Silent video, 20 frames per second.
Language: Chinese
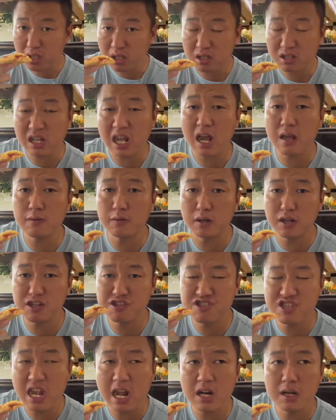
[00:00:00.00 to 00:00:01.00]
大家觉得
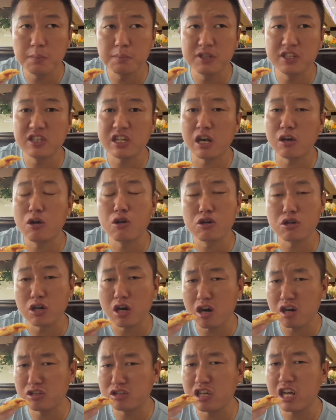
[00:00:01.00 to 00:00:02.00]
咸的皮萨好吃，还
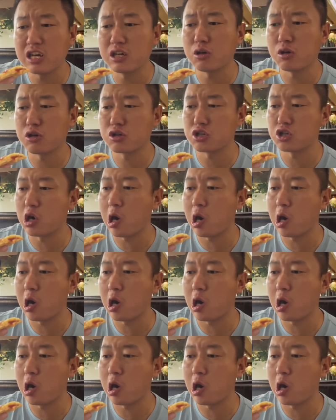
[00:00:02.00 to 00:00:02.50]
是甜的好吃？